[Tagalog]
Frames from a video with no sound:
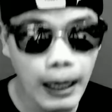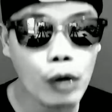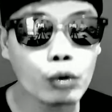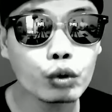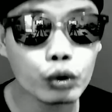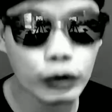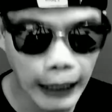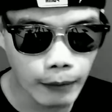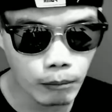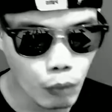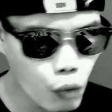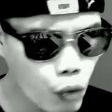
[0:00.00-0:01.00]
mga utang
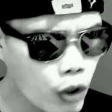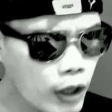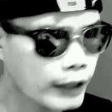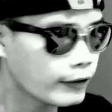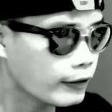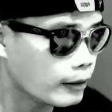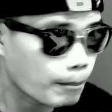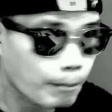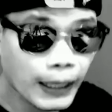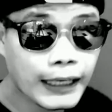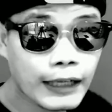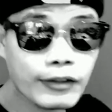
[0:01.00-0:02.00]
mo.
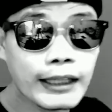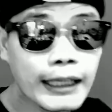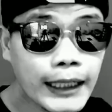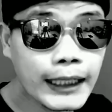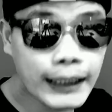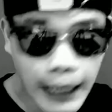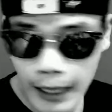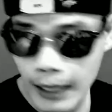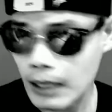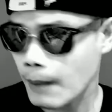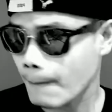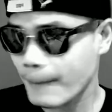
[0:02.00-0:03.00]
Pagkasingilin ka,
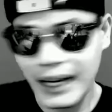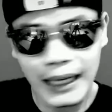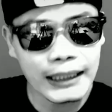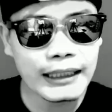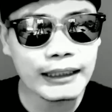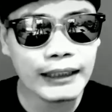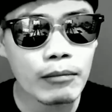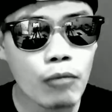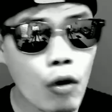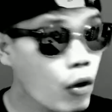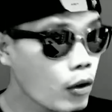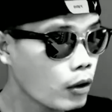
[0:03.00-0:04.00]
pagalitan
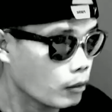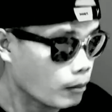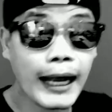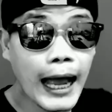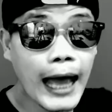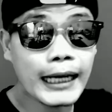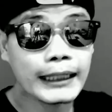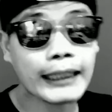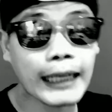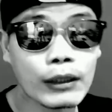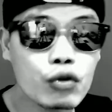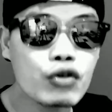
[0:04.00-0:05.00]
mo, magalit
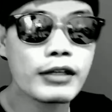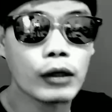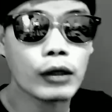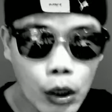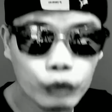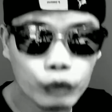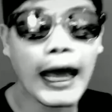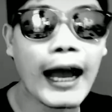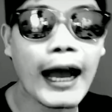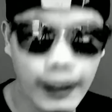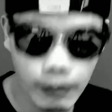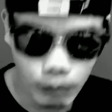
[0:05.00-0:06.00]
ka doon sa
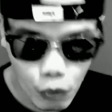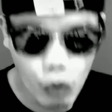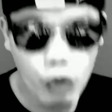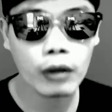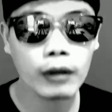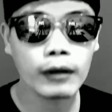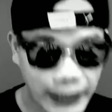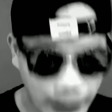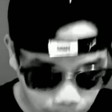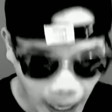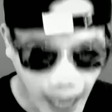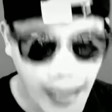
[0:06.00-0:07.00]
nautangan mo.
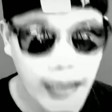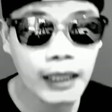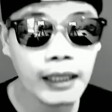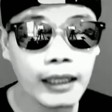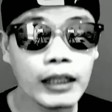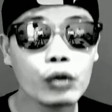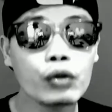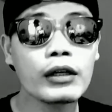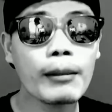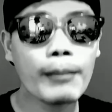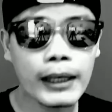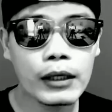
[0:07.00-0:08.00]
Di ba?
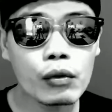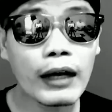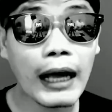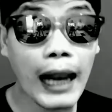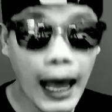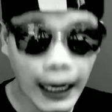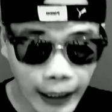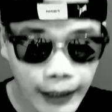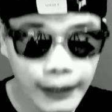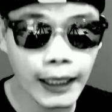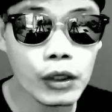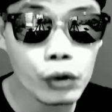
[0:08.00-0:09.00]
Iyon eh, e naman yung
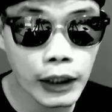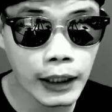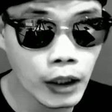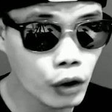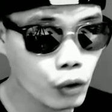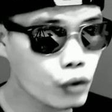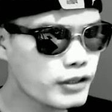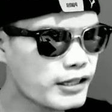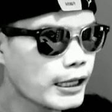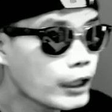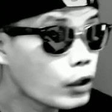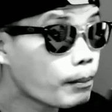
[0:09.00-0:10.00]
kalakaran ngayon eh. Kung
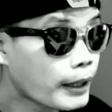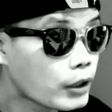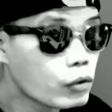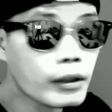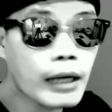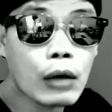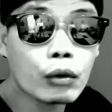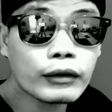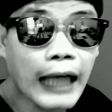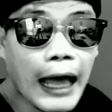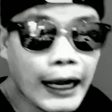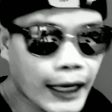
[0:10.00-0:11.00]
sino pa yung
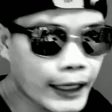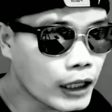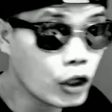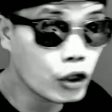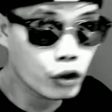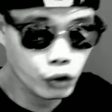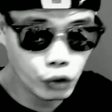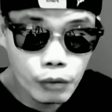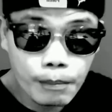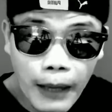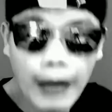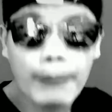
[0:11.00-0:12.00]
nautangan,
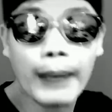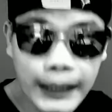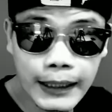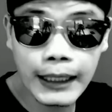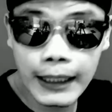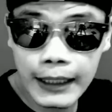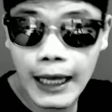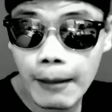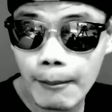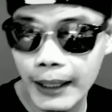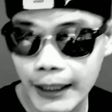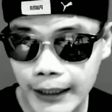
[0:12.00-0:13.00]
yun pa ang
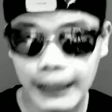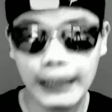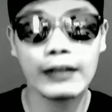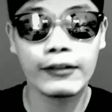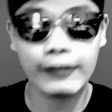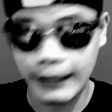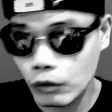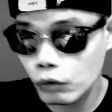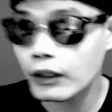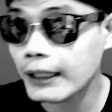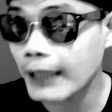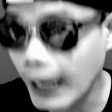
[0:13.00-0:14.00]
mahihiyang maningil sa
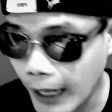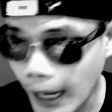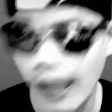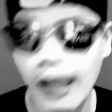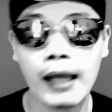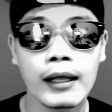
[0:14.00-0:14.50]
yung naka.